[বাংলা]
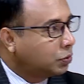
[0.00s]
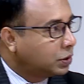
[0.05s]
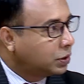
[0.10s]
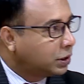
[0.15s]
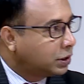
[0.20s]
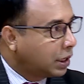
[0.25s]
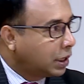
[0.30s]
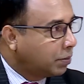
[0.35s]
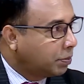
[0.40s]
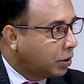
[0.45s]
করছে
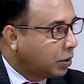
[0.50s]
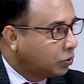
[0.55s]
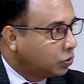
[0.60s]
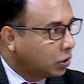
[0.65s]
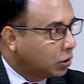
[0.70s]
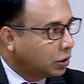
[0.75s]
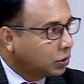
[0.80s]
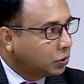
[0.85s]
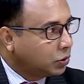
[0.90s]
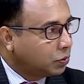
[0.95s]
যানবাহন
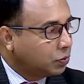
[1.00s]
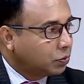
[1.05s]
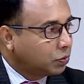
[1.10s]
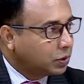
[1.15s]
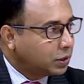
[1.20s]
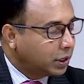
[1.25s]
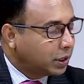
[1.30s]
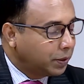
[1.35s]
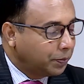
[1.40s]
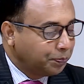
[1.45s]
চলাচল
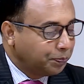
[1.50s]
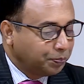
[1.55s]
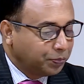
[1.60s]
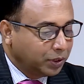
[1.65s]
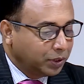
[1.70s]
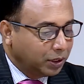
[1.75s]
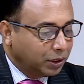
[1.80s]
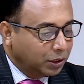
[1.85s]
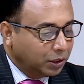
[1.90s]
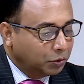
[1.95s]
করছে
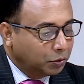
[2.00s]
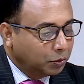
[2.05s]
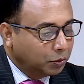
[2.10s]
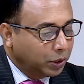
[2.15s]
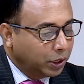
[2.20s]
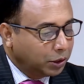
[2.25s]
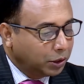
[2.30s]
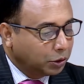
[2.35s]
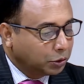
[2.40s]
কিন্তু এর